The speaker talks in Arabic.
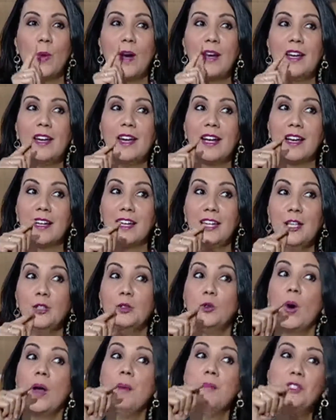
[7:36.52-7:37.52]
هو اننا
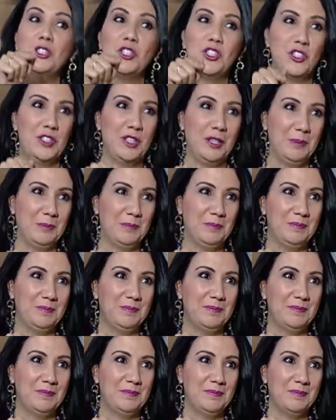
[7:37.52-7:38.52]
كنحيدوها من الجدر
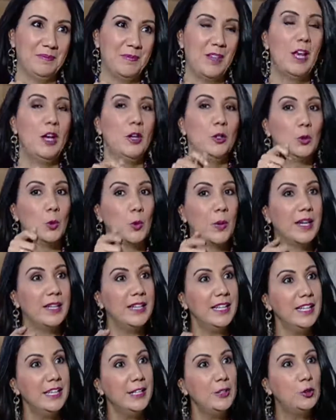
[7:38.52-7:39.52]
واضح دوك
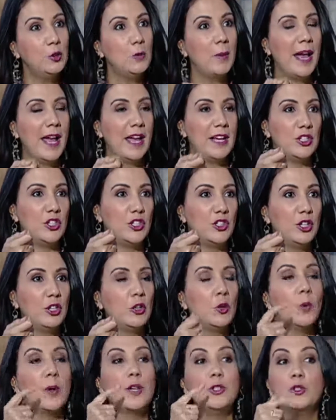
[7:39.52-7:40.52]
كنحيدوا معها
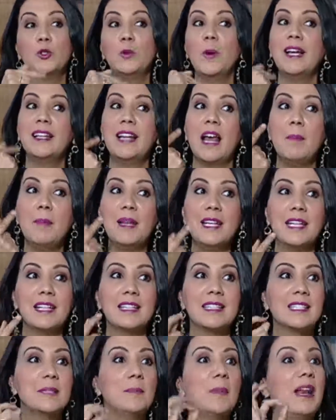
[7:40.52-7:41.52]
الجدر وكندير واحد العمليه
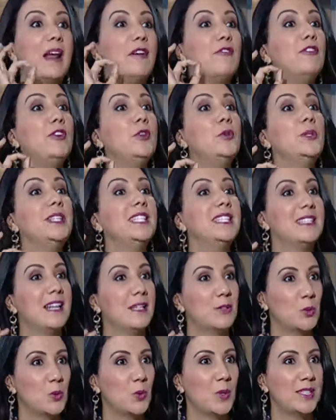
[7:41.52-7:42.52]
كتسمى لا
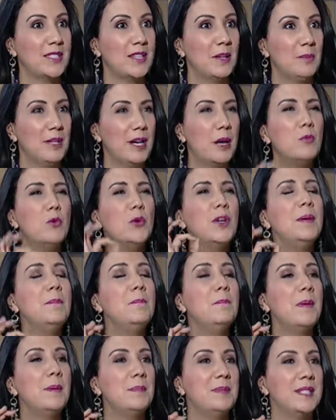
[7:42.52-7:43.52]
فينوليزاسيون سميره مهمه